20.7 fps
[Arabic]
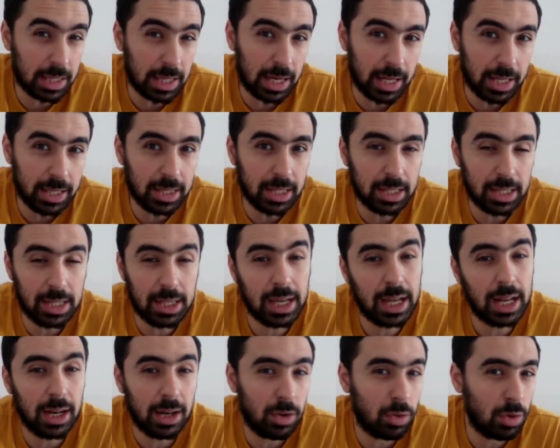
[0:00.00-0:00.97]
الحته دي
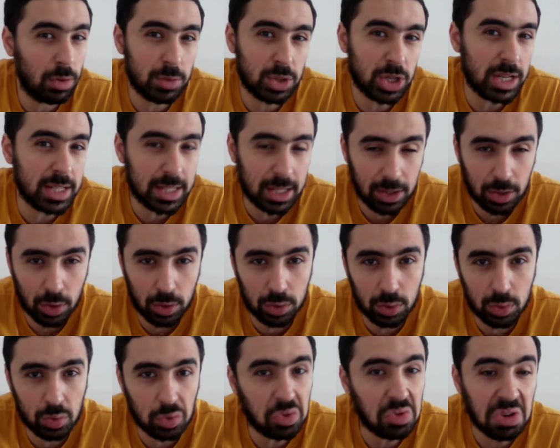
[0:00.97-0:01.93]
هل هو مش عايزين
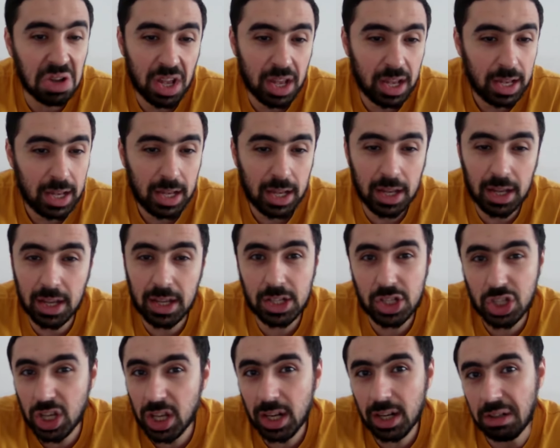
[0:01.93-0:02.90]
يحطوا آه،
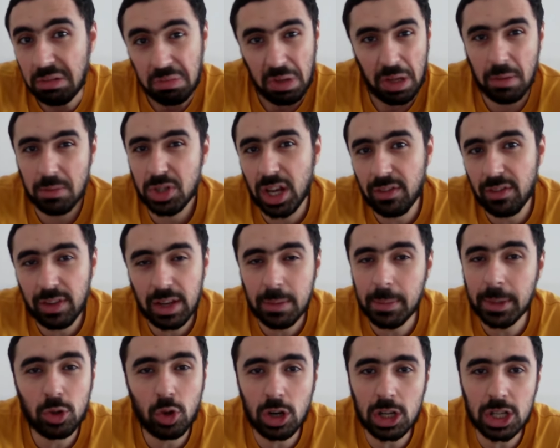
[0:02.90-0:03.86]
شراء يعني مش عارف ليه
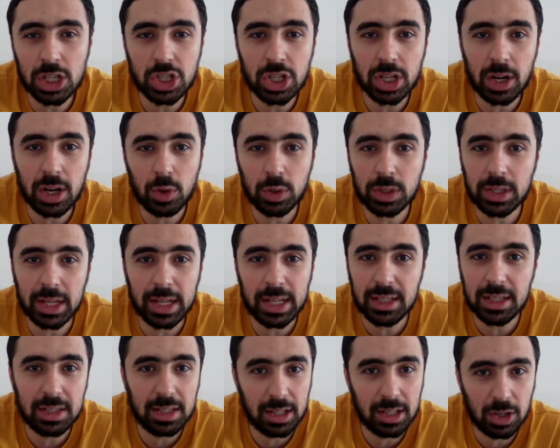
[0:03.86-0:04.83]
بدلوها شراء
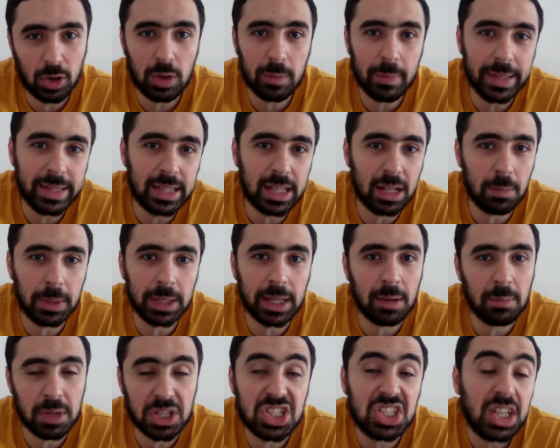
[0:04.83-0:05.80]
وتريد ان هو يبدل
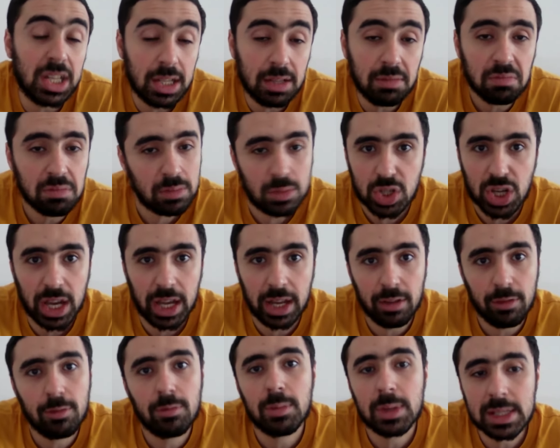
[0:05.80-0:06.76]
بدل ما يشتري مش
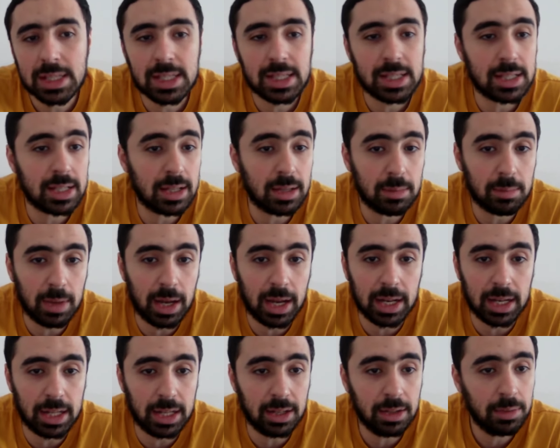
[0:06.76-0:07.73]
عارف بس ما
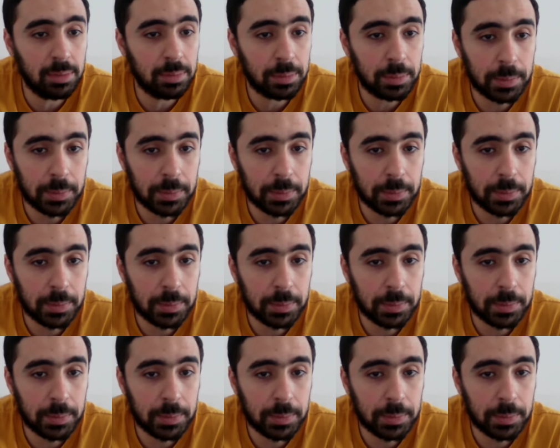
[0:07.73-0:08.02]
علينا